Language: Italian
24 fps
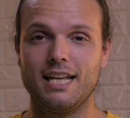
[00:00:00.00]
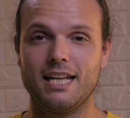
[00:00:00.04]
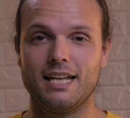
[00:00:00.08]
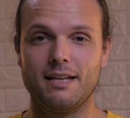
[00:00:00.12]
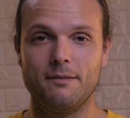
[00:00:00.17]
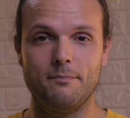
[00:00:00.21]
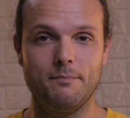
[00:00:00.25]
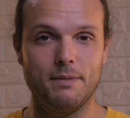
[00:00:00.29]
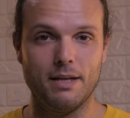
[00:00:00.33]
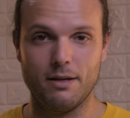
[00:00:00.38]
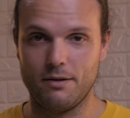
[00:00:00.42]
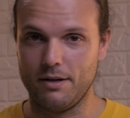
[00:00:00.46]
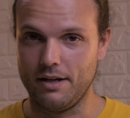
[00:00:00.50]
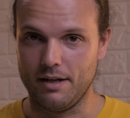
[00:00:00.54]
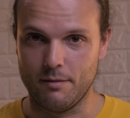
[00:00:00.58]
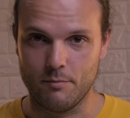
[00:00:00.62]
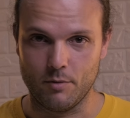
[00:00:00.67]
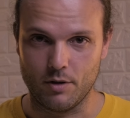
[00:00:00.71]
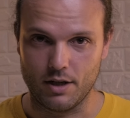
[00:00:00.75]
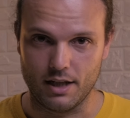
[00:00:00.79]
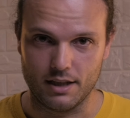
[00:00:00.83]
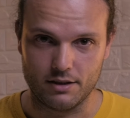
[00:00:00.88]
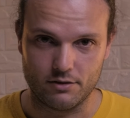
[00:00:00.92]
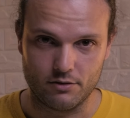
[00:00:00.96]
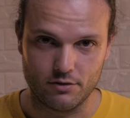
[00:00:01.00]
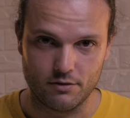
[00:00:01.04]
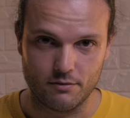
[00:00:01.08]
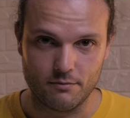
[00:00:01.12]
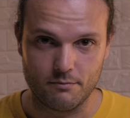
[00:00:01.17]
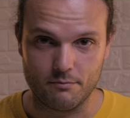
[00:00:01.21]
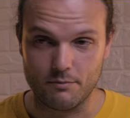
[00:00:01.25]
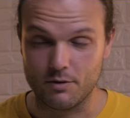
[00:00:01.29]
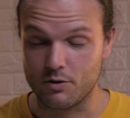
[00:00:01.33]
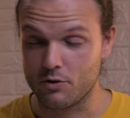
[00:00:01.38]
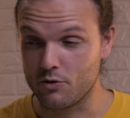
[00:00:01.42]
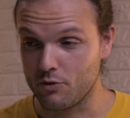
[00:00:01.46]
mi ero innamorato,
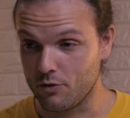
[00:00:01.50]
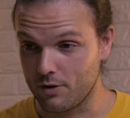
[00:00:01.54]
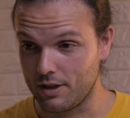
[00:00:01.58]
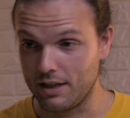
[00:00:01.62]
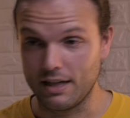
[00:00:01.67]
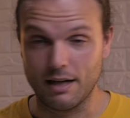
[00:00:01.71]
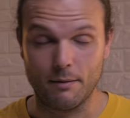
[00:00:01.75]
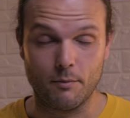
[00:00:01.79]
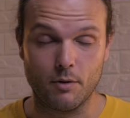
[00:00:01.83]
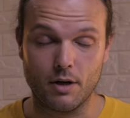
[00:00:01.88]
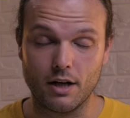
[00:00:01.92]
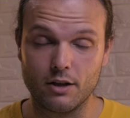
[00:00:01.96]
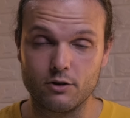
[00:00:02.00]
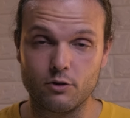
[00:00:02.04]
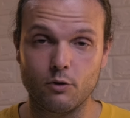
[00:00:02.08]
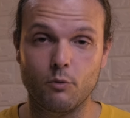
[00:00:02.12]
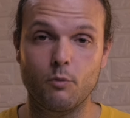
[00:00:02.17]
mi sono innamorato,